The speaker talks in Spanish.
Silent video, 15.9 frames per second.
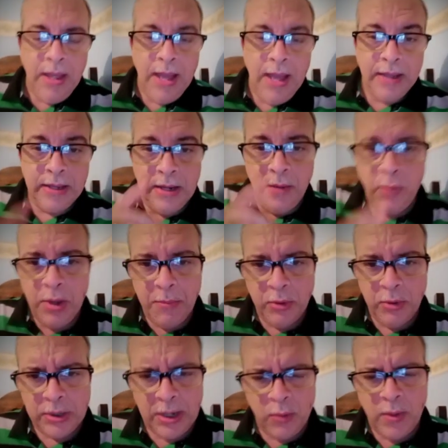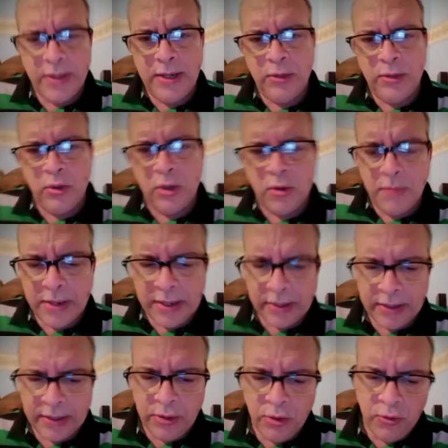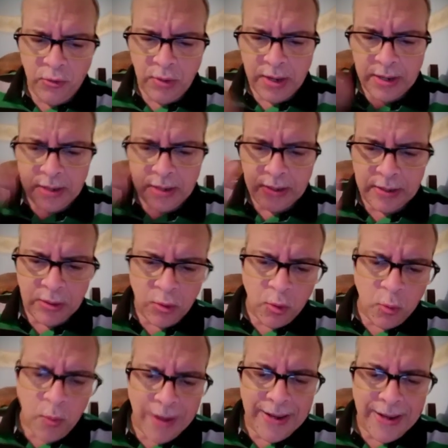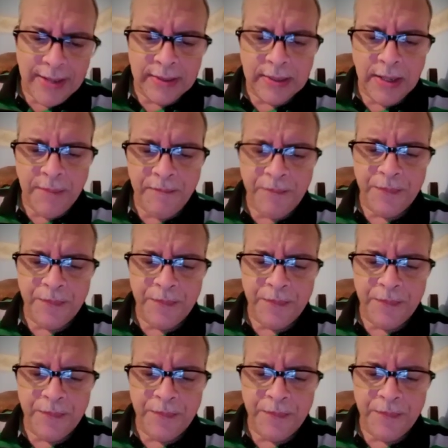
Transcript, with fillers: Aquí les voy a mostrar el cuadrito de cómo arranqué yo. Yo arranqué con 40,